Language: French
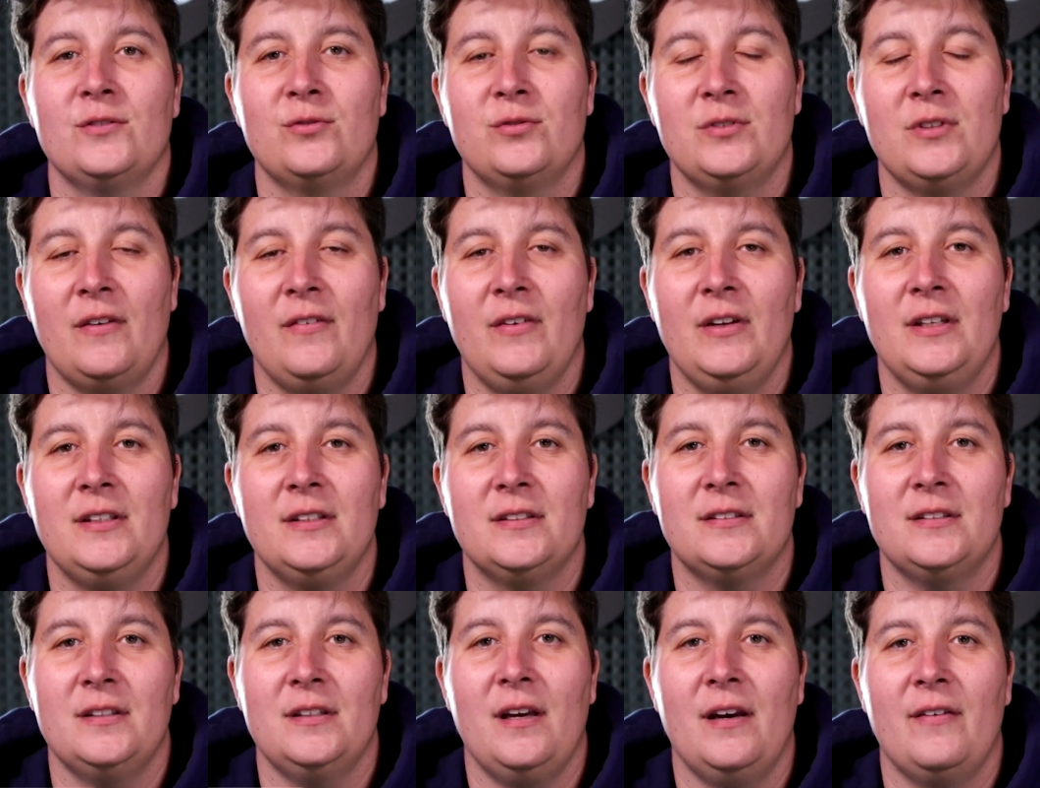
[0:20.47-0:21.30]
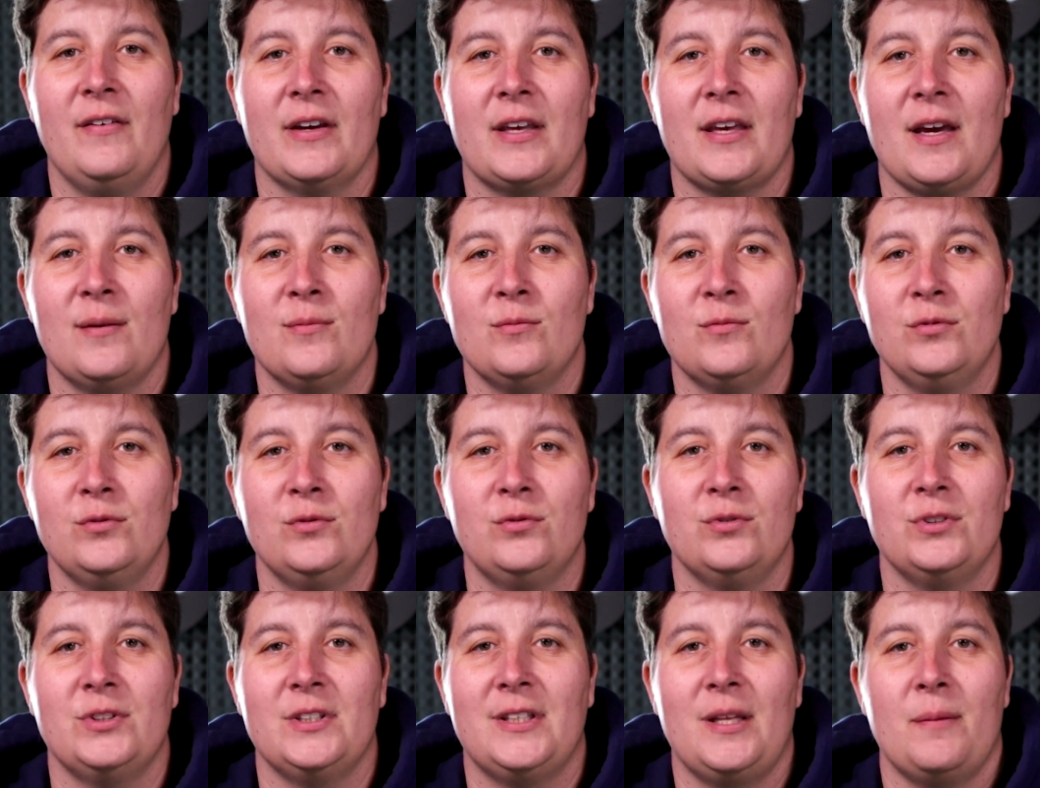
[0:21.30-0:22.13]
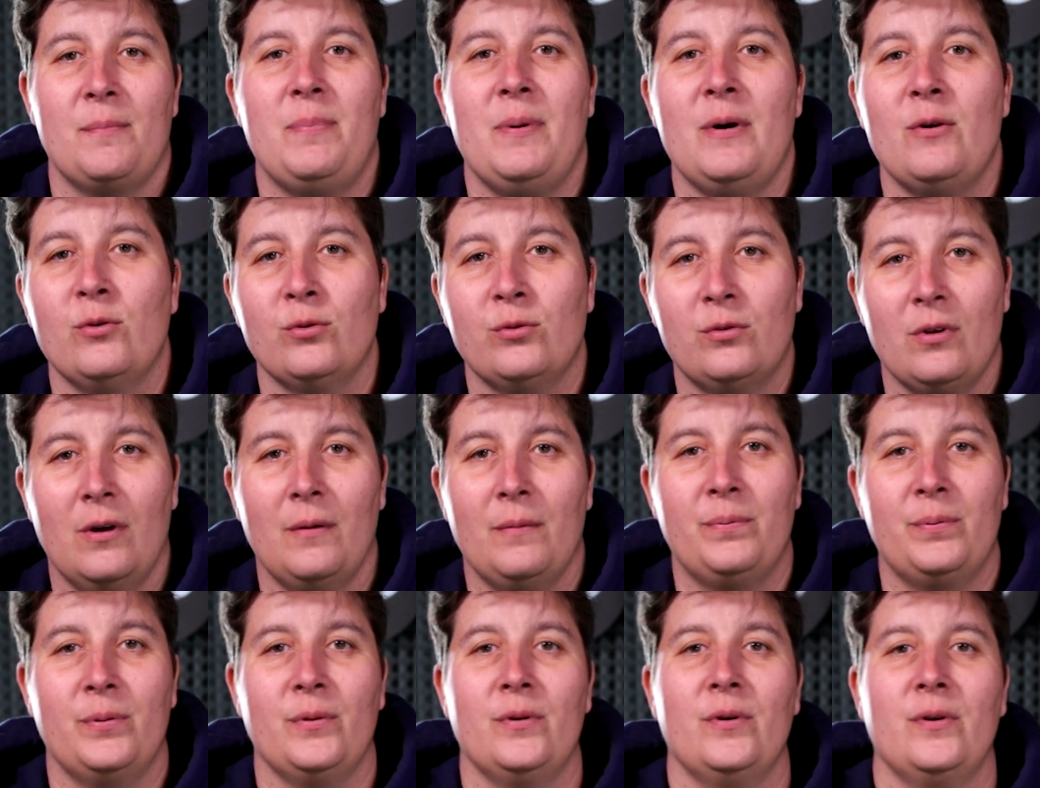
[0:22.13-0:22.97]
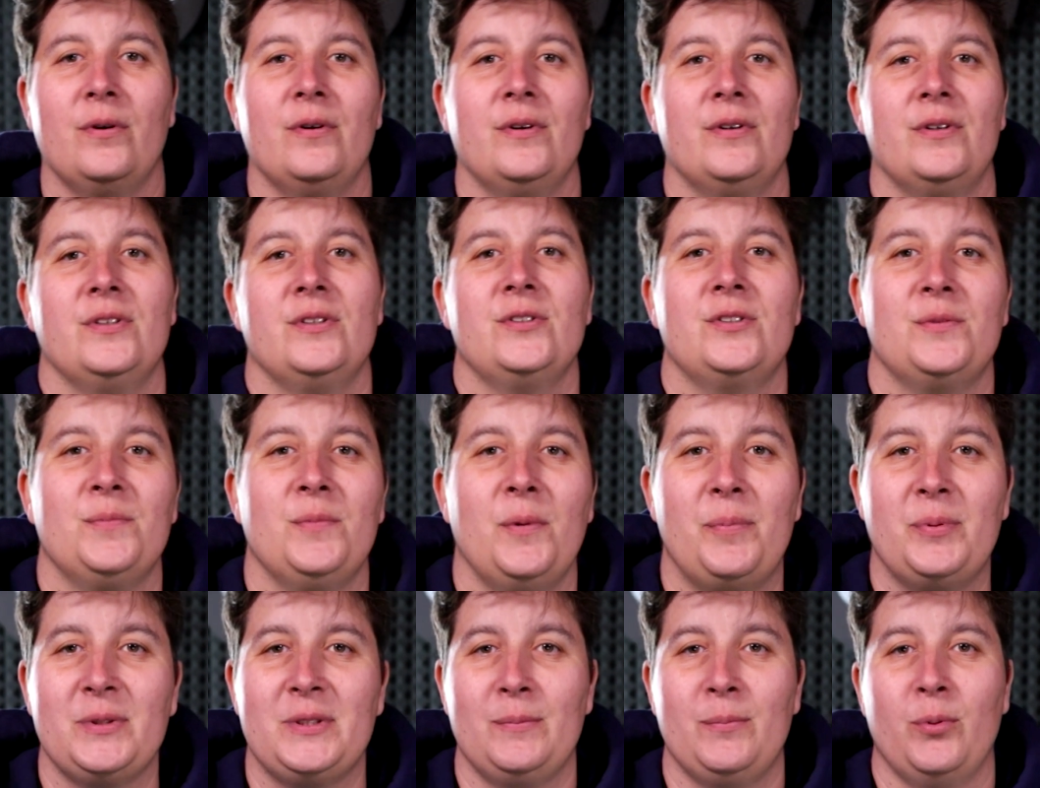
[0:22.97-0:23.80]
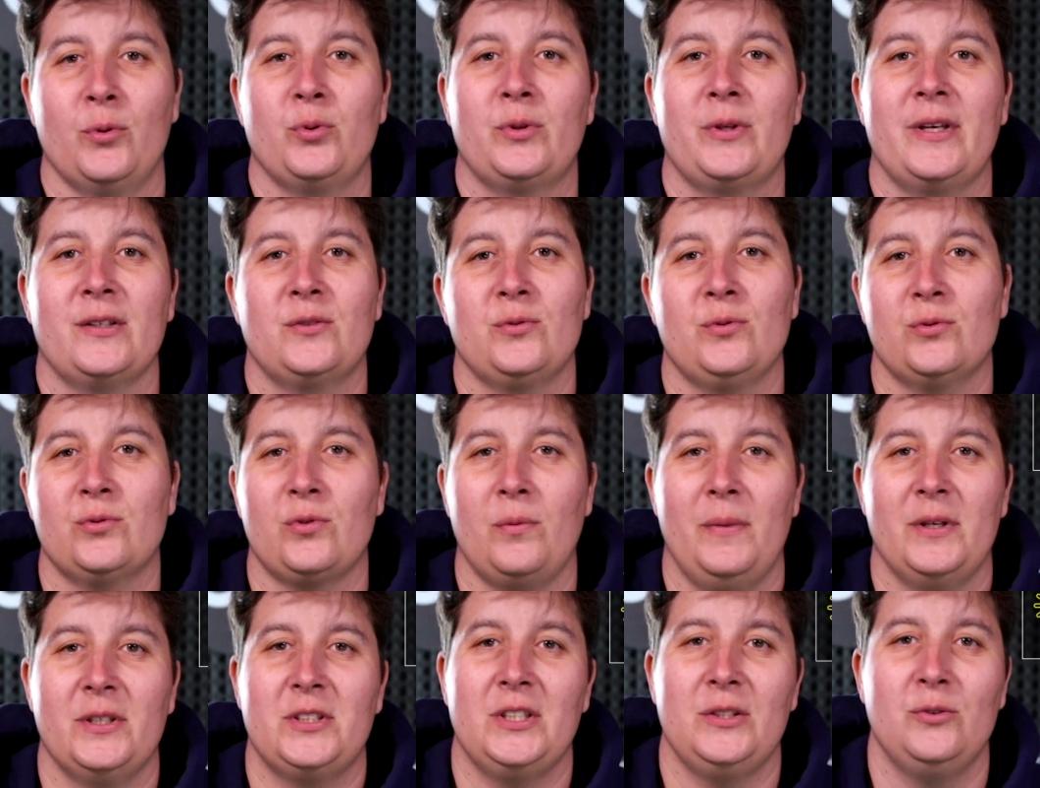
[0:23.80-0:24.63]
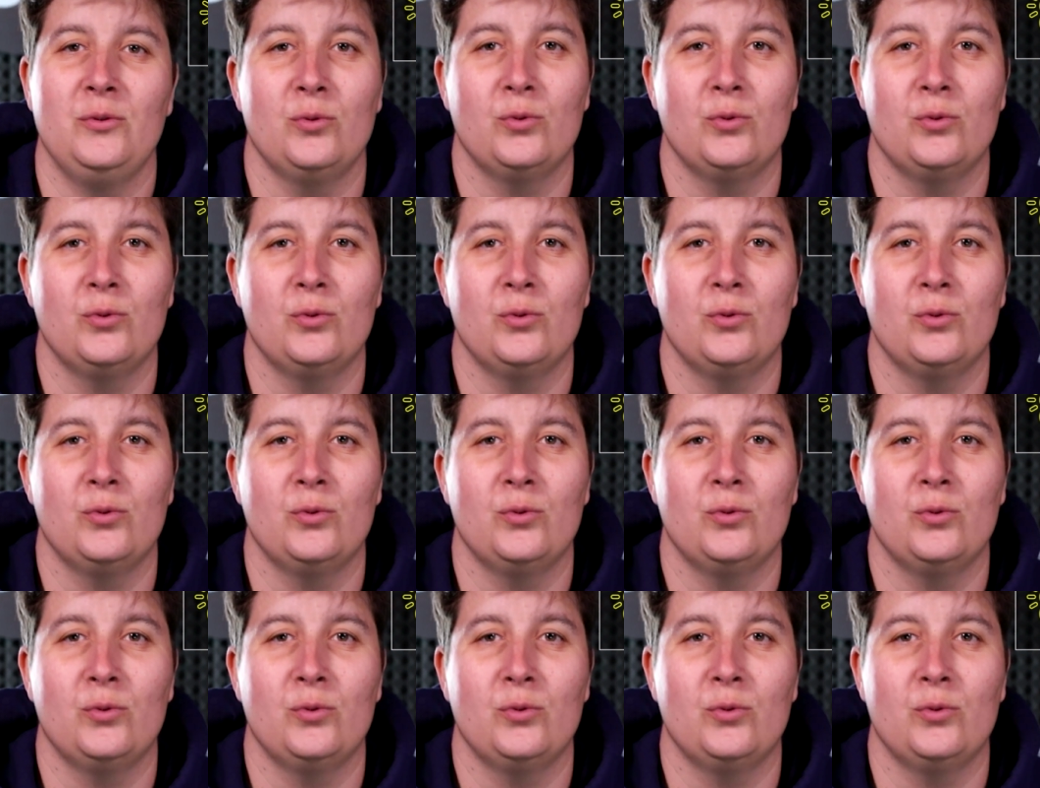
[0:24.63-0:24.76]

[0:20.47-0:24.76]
Je vous avais laissé avec un mood où j'étais pas au top, euh, je me posais beaucoup de questions sur ma chaîne